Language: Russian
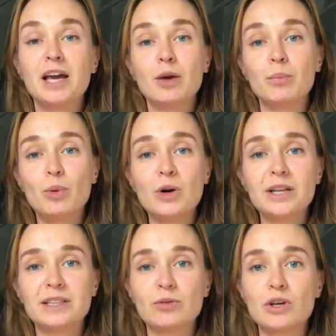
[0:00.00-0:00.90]
Более
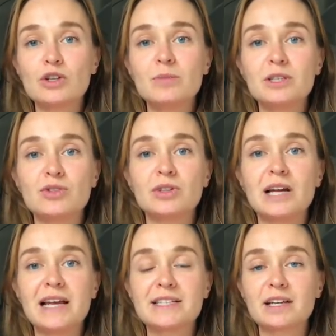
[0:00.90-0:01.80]
того, особенностью
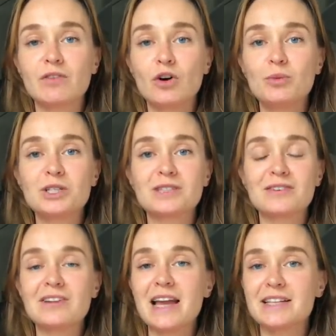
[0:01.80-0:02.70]
итальянского общества
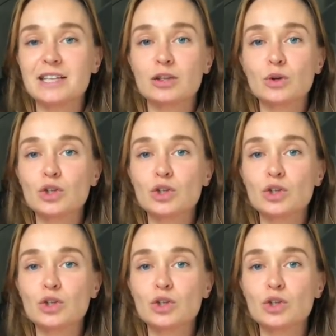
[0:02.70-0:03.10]
является то,